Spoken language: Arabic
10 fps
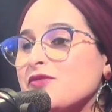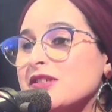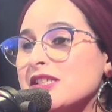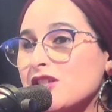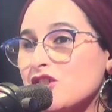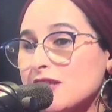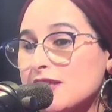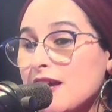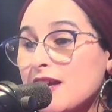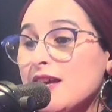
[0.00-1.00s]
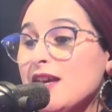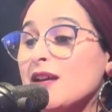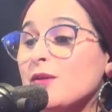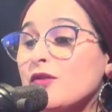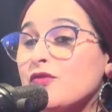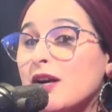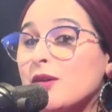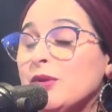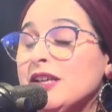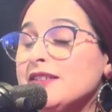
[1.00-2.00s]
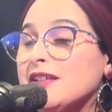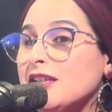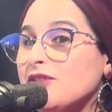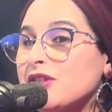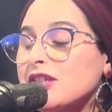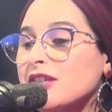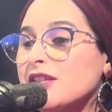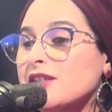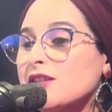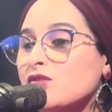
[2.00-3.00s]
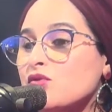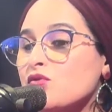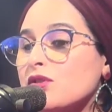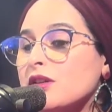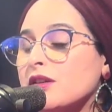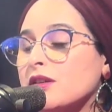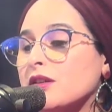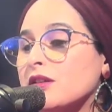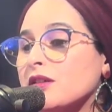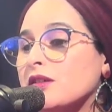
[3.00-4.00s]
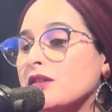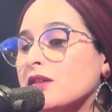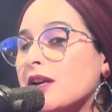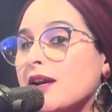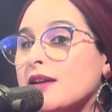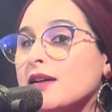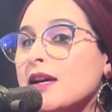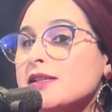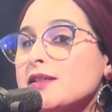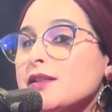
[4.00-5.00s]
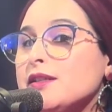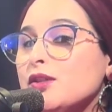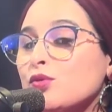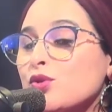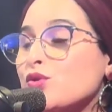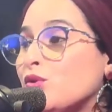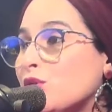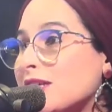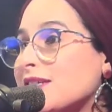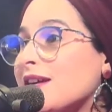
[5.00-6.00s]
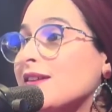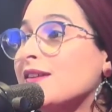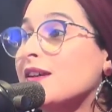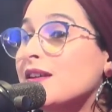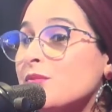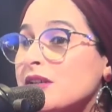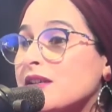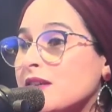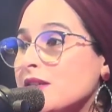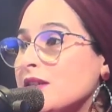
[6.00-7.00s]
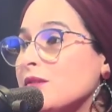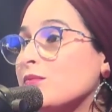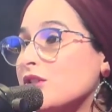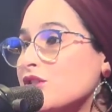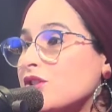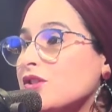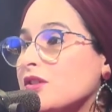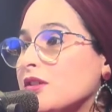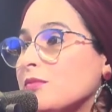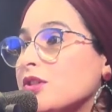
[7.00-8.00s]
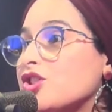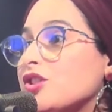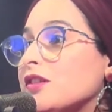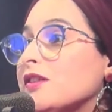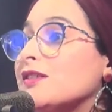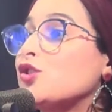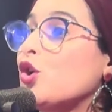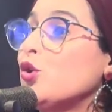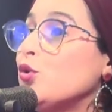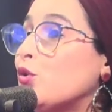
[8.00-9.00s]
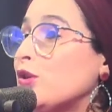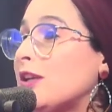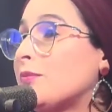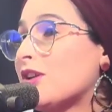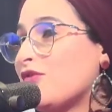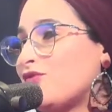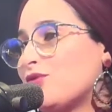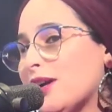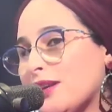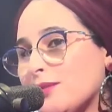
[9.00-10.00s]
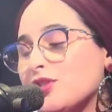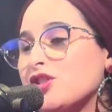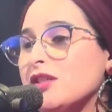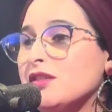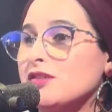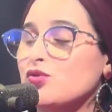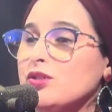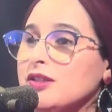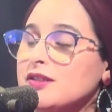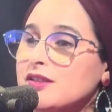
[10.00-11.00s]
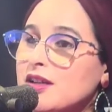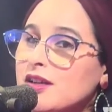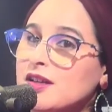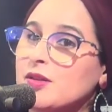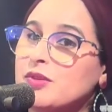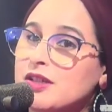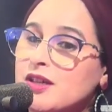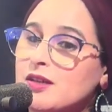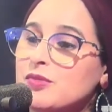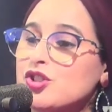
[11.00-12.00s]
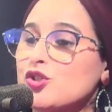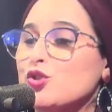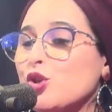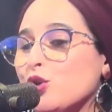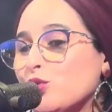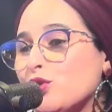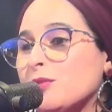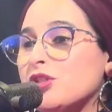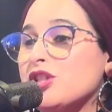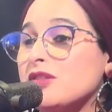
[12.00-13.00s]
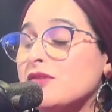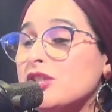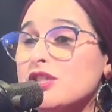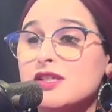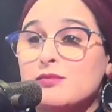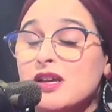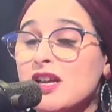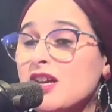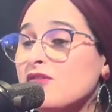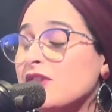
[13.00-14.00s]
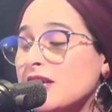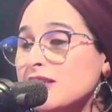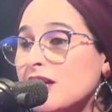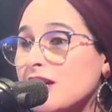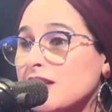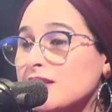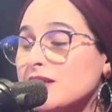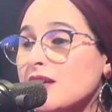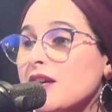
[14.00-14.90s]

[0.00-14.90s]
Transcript: في فصل الشتاء فبعيد على الفكره اللي كتقول آه راه خاصنا نتناولوا سعرات حراريه كبيره باش مم. باش باش تكون عندنا طاقه فوالا باش تكون عندنا طاقه كبيره باش نسخنوا ولا باش يدفى الجسم فهذا غلط